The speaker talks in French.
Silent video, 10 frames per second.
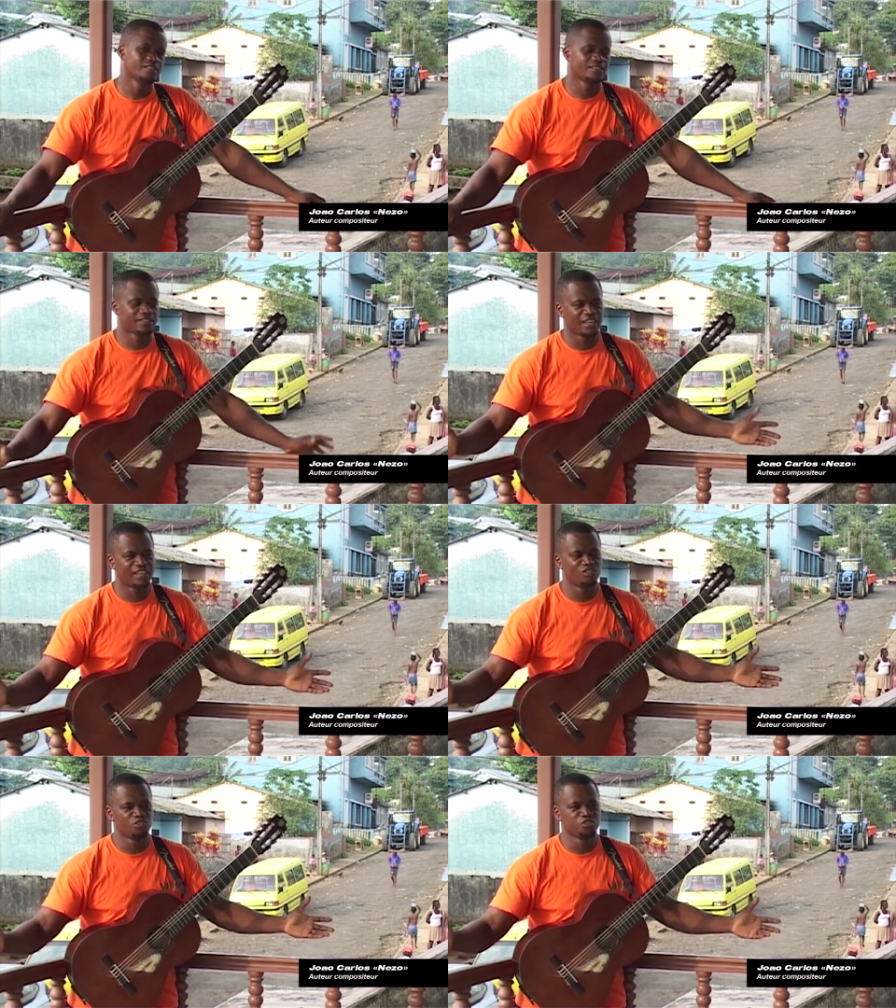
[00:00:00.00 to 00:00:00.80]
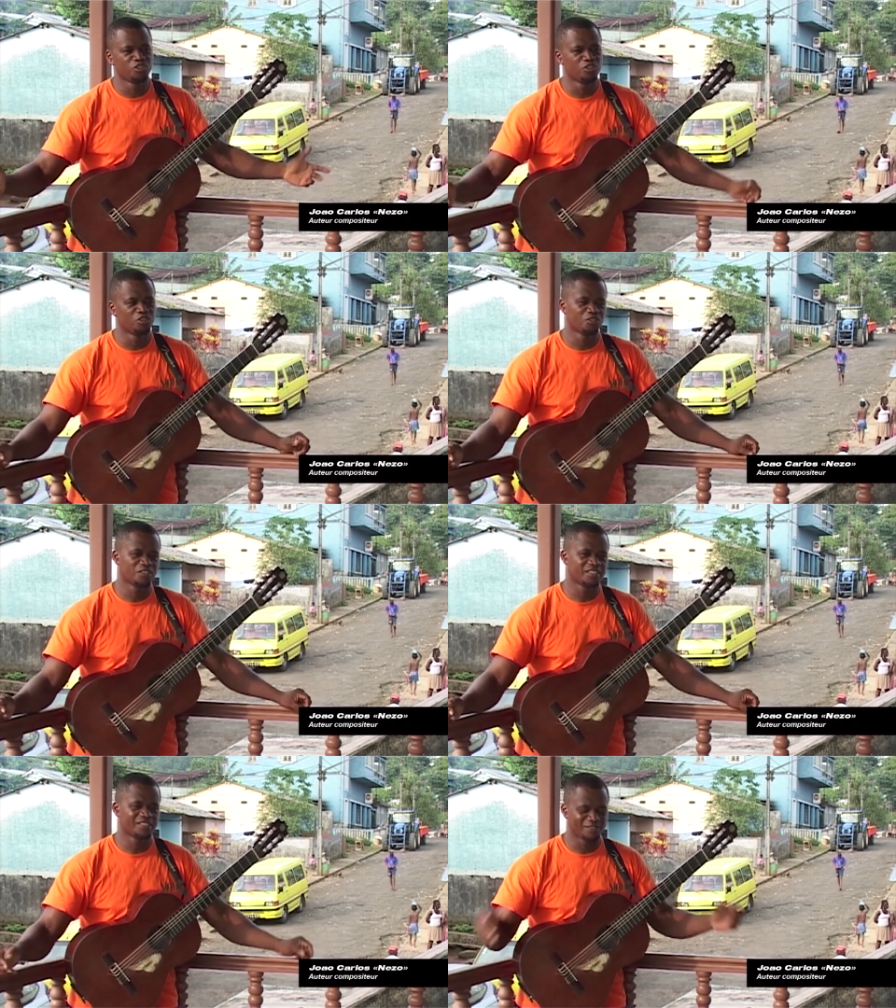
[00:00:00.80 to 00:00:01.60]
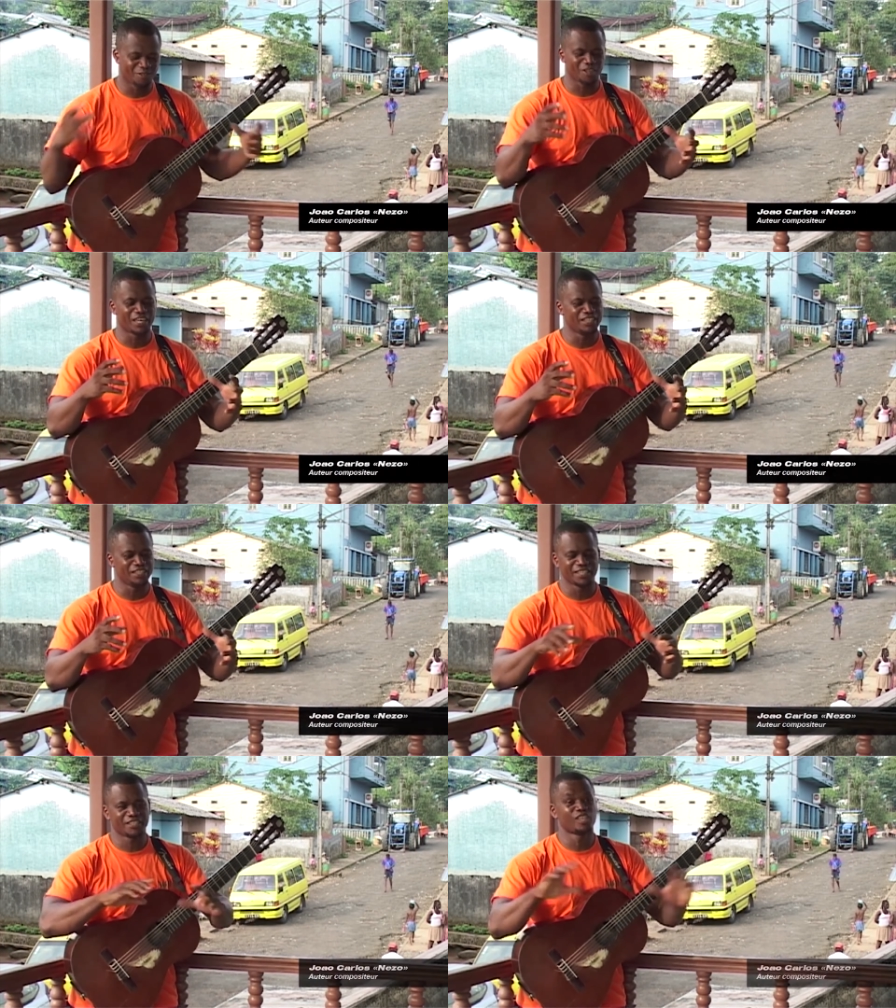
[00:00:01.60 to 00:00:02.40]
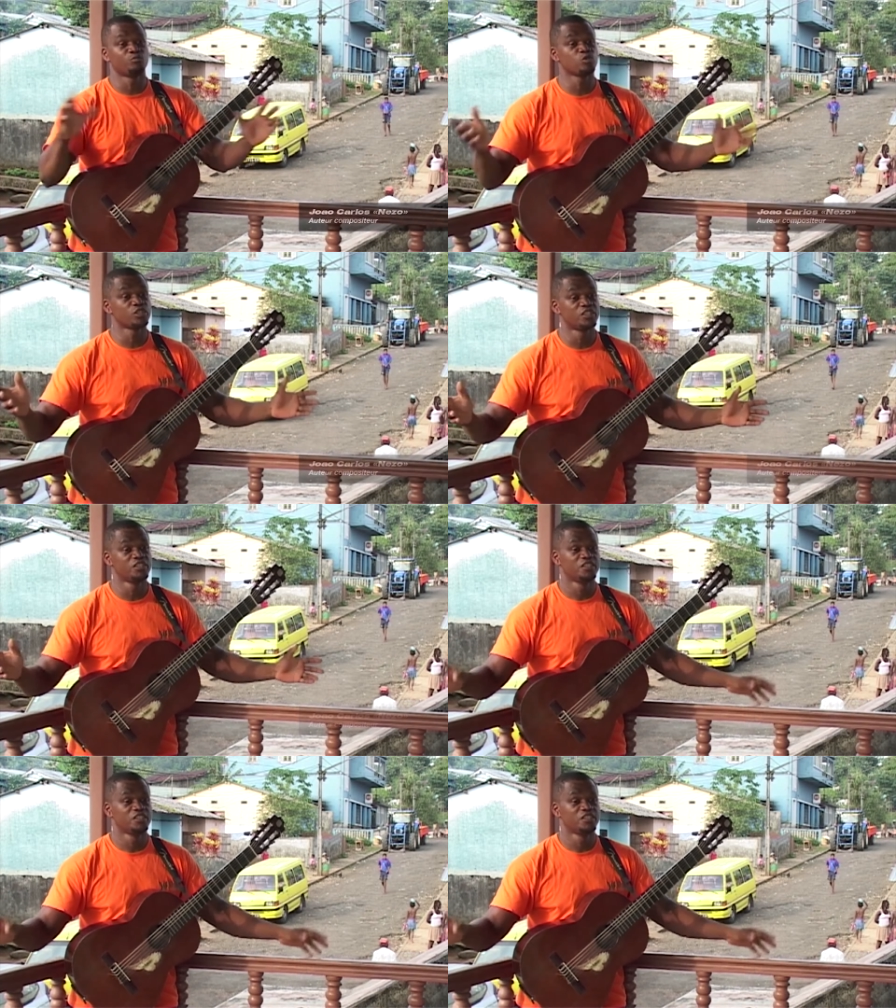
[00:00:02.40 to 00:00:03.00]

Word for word: sans le son organisé, c'est le bruit.